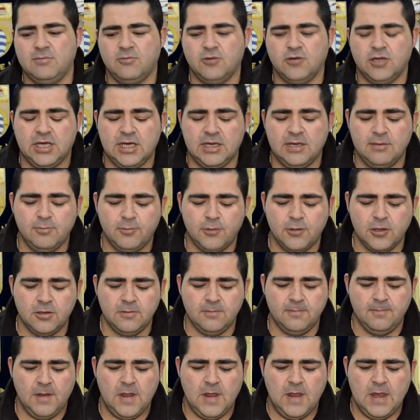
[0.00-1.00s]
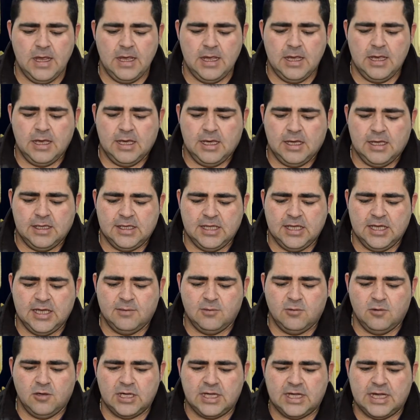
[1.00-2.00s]
por ejemplo,
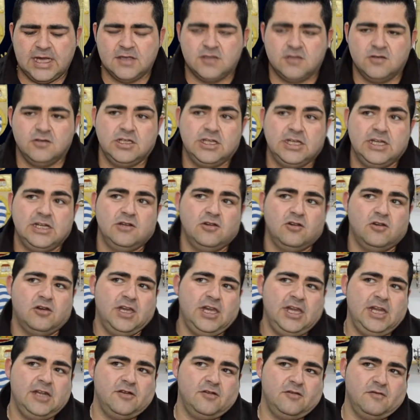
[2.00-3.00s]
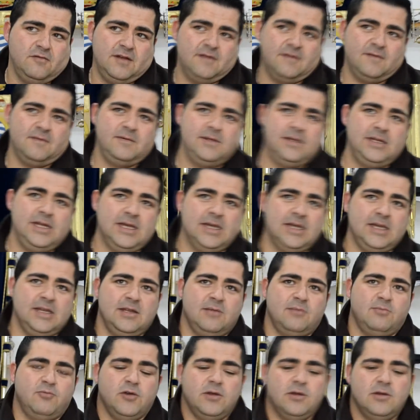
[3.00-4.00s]
tenemos el caso de los Gil, ¿no? Una familia de aquí
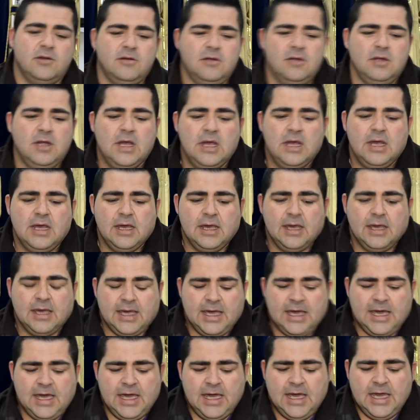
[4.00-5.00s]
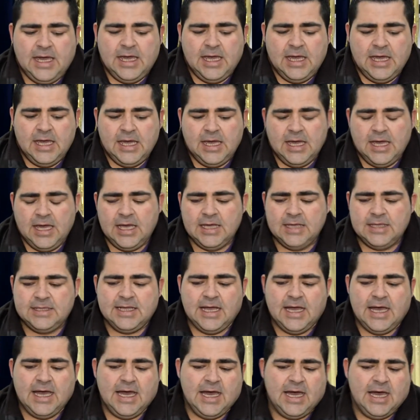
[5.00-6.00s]
del pueblo que
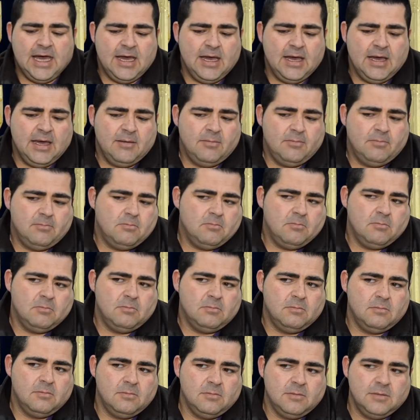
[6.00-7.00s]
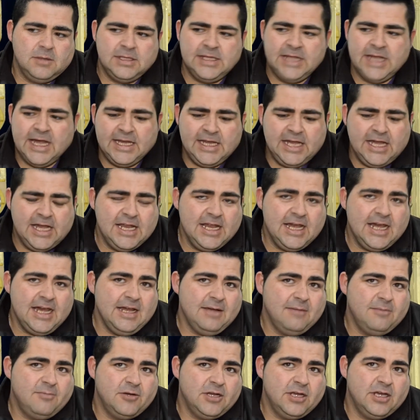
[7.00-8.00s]
está mm,
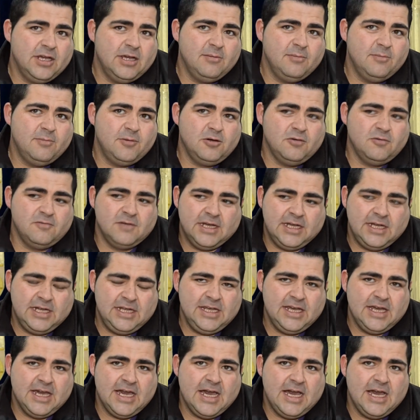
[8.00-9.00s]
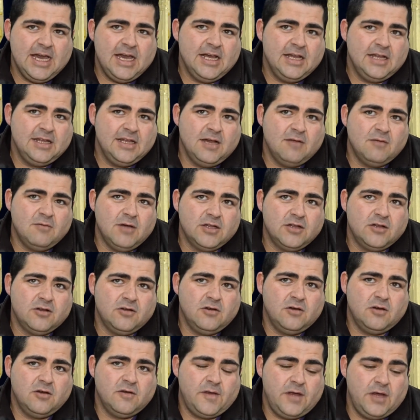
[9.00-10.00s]
Daniela, por ejemplo, una niña de
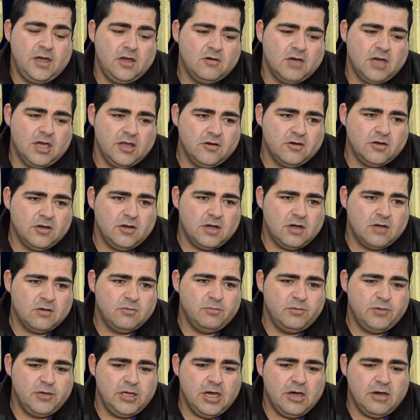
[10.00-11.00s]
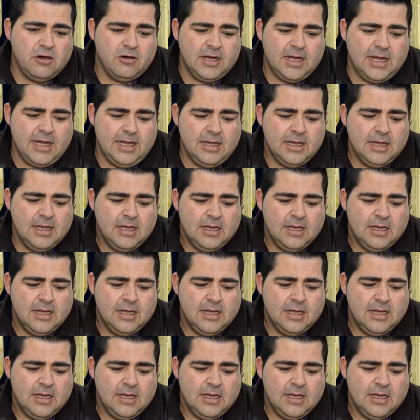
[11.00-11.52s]
4, cinco años creo que cumplió ahora,